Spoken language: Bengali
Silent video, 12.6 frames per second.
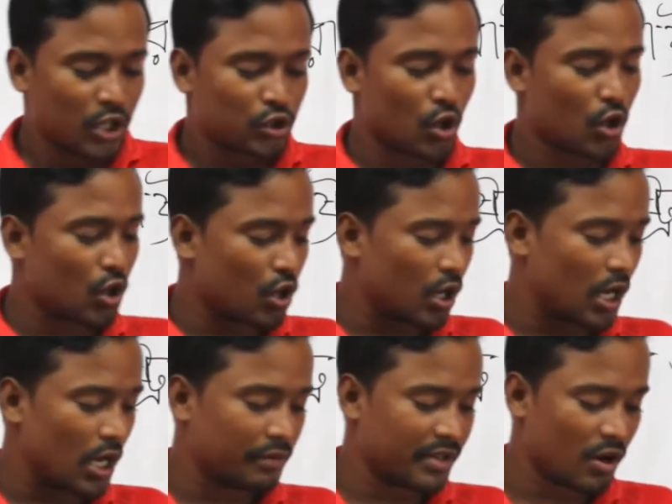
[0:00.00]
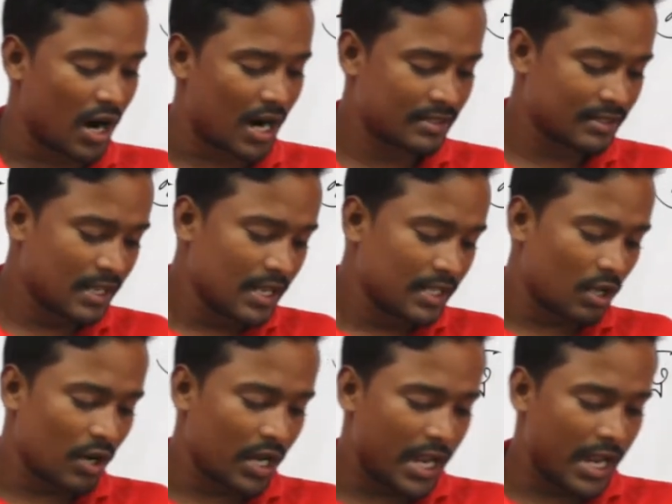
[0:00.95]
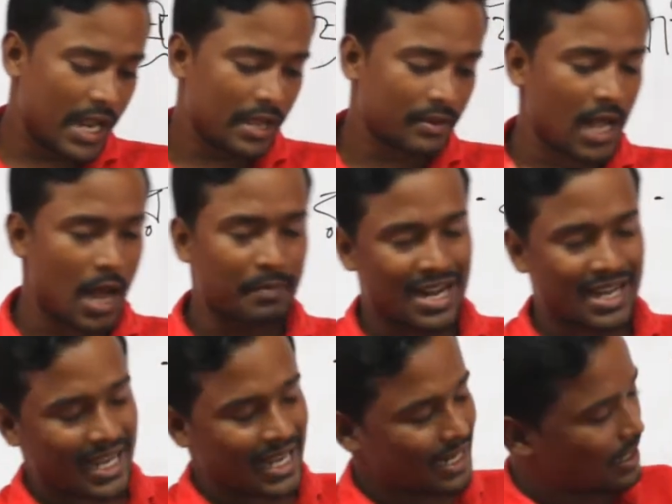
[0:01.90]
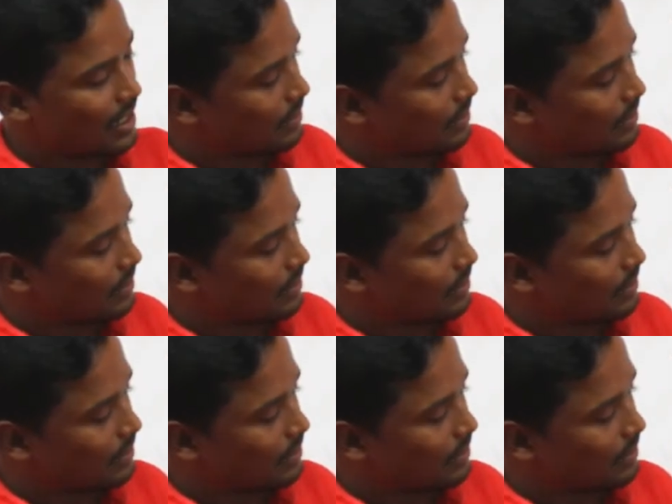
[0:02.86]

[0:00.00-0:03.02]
তো ভিউয়ার্স তাহলে এর আমরা এর